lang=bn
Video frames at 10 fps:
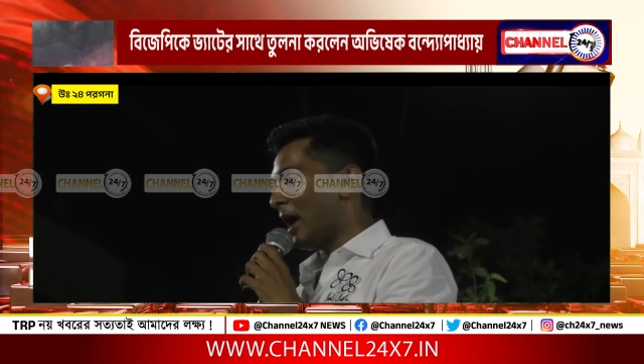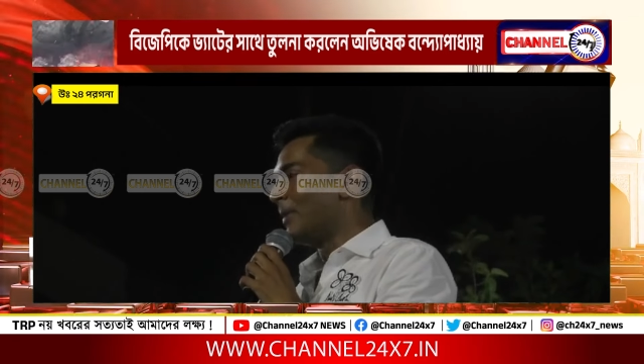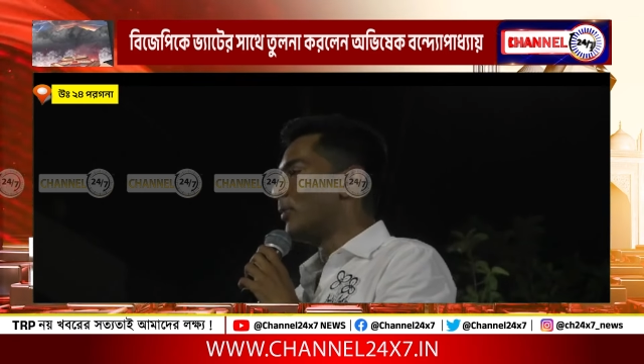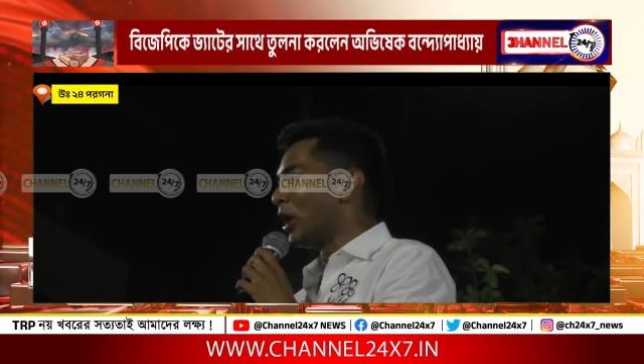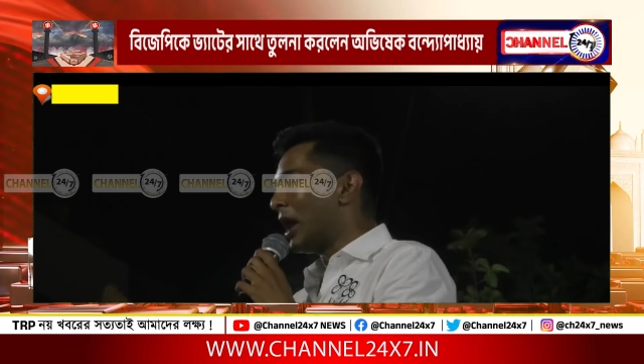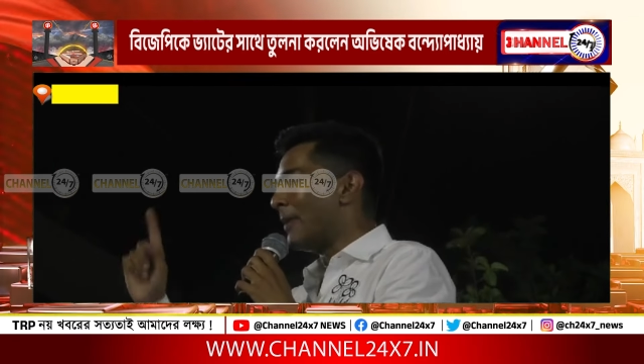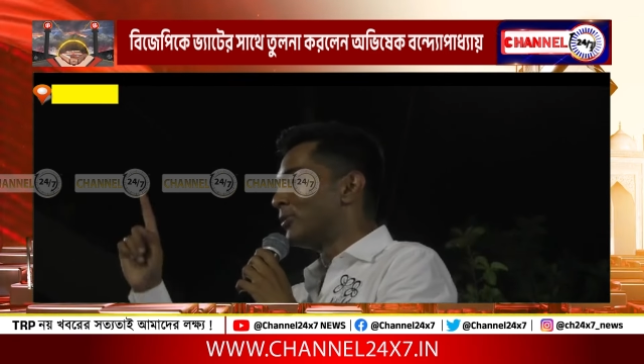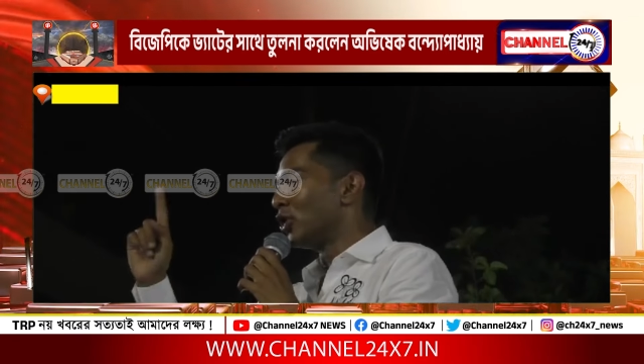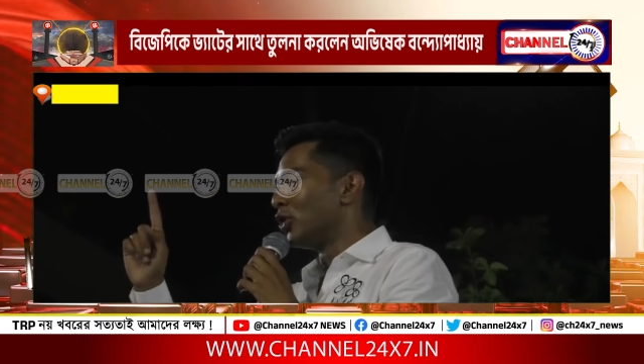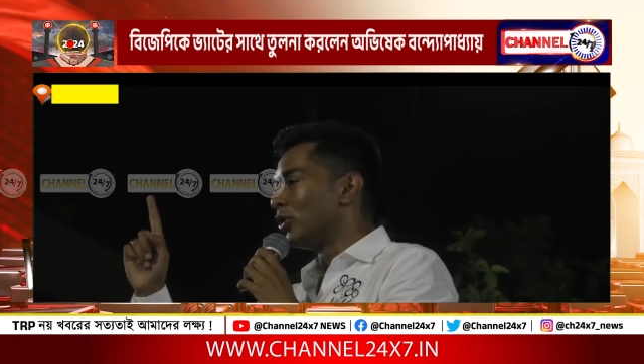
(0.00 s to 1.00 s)
আমি বললাম
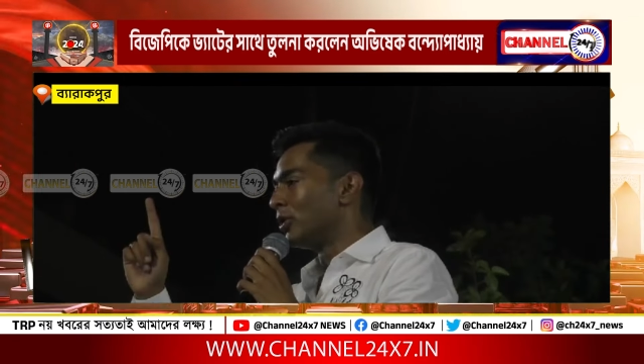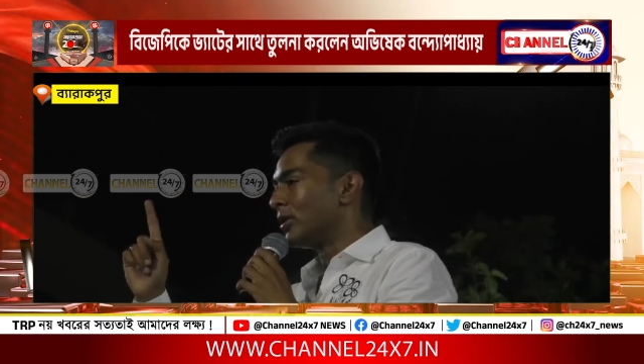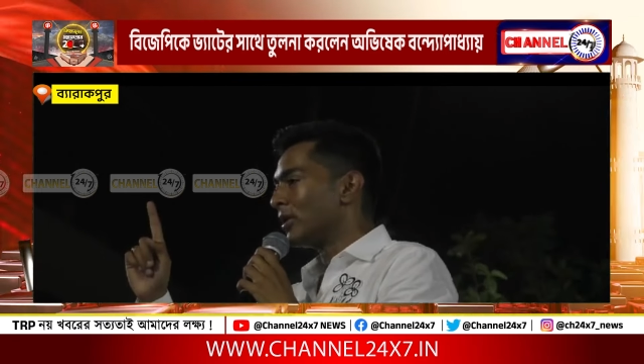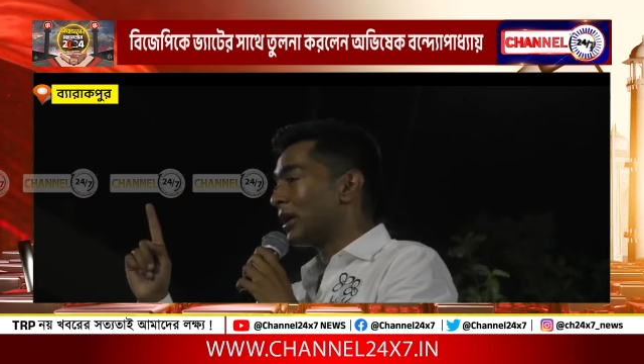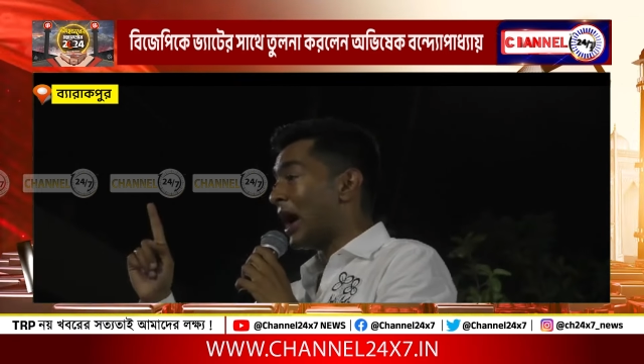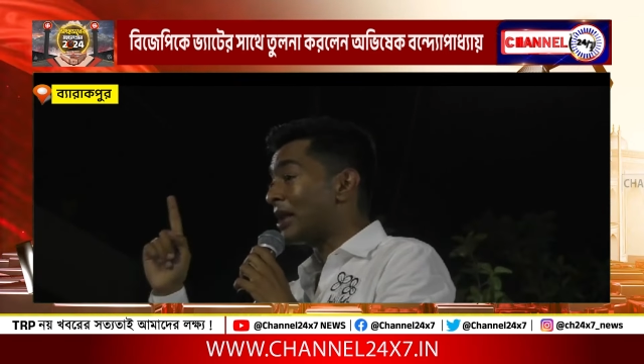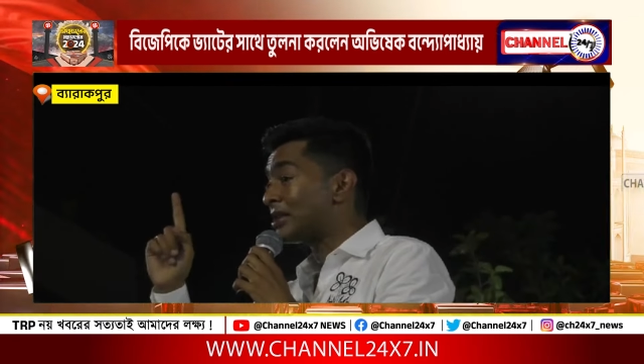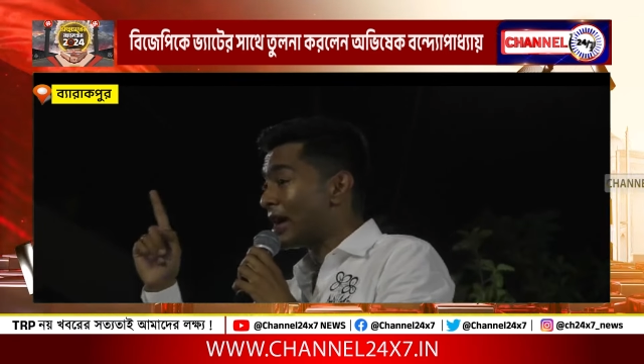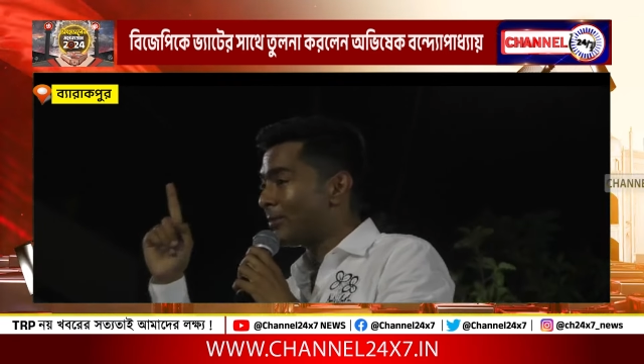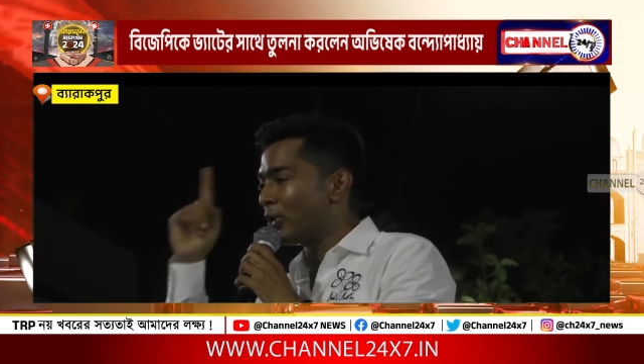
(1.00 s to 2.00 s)
তো
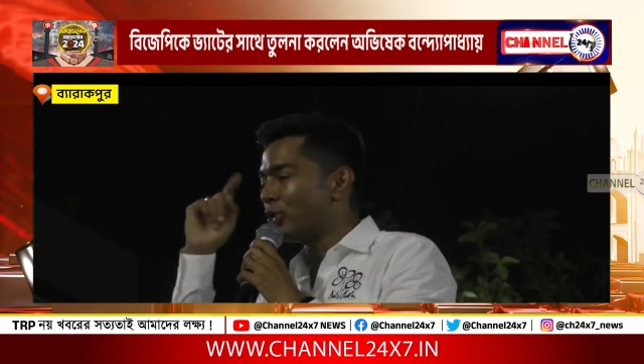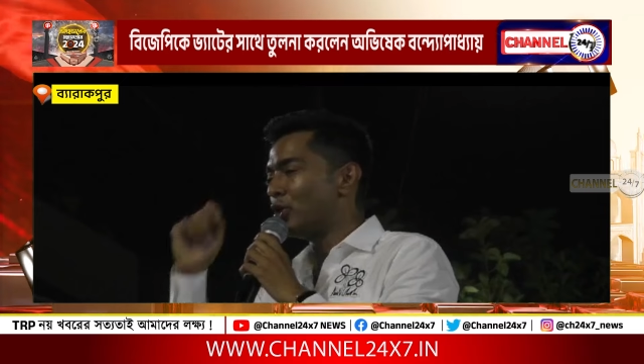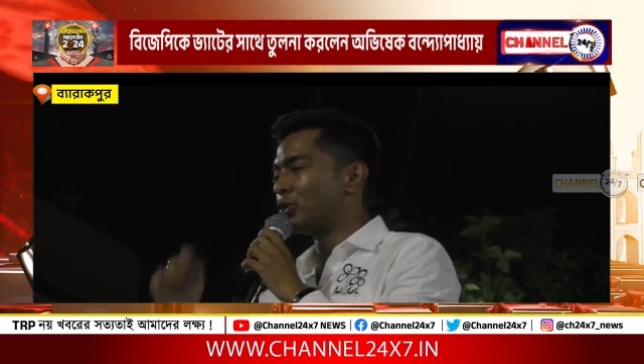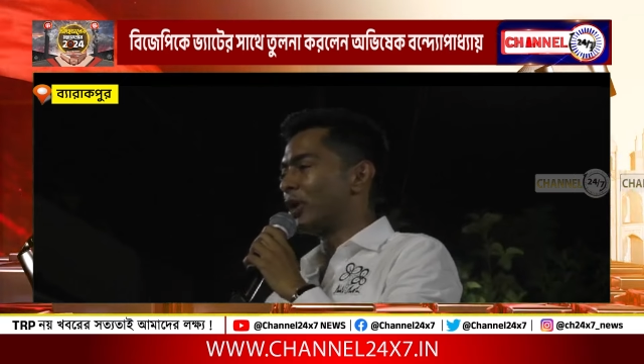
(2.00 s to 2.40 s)
খাঁচায় বন্ধ